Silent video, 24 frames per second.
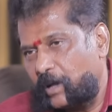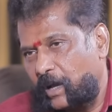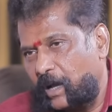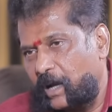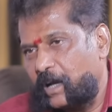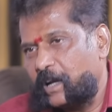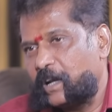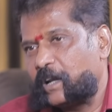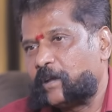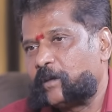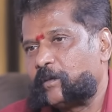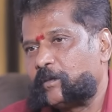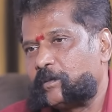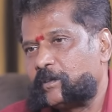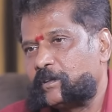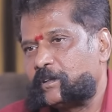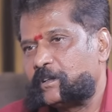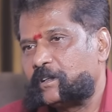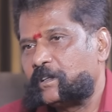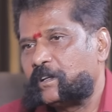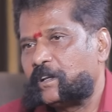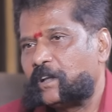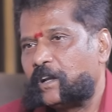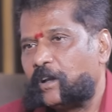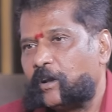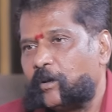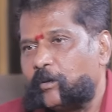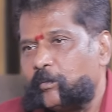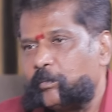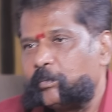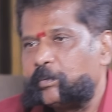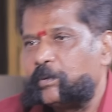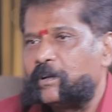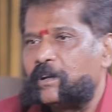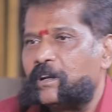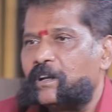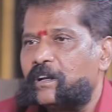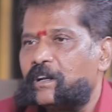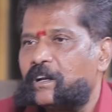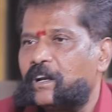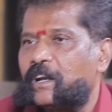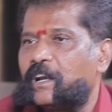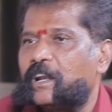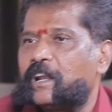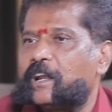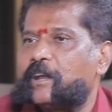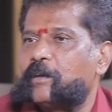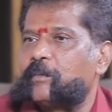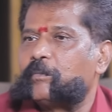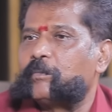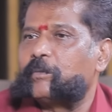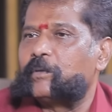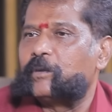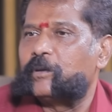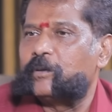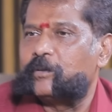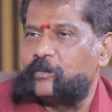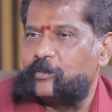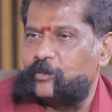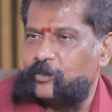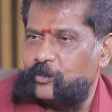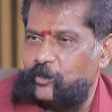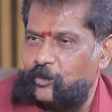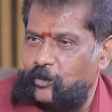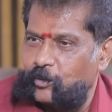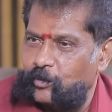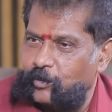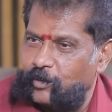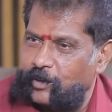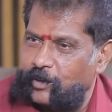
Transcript: பதிவிடுறவங்களும் அந்த நிகழ்ச்சியில் பங்கேற்று உரையாட